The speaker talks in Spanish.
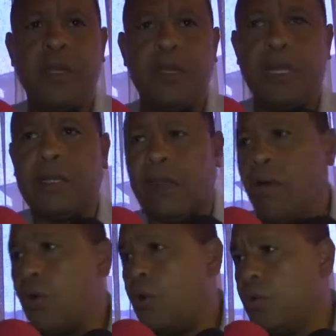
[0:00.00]
y del
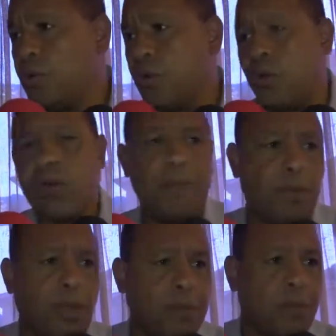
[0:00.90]
trabajo conjunto con el
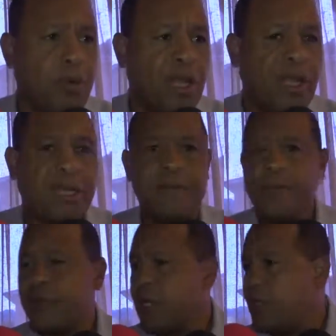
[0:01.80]
poder popular
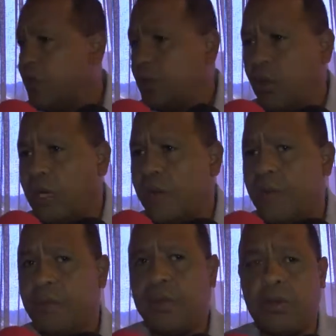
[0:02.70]
y toda la
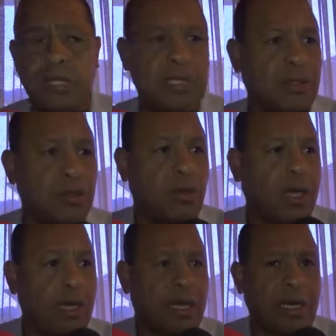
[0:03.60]
forma de organización
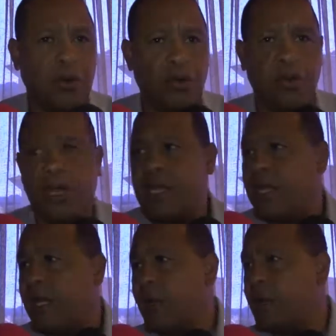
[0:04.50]
que la revolución ha
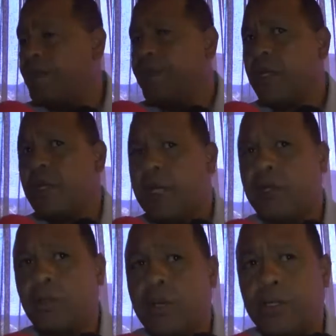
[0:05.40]
generado
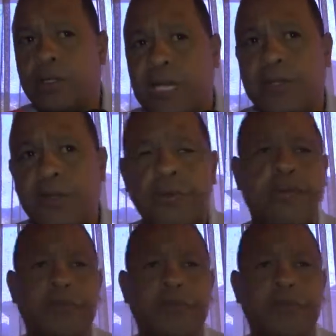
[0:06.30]
en todos estos años,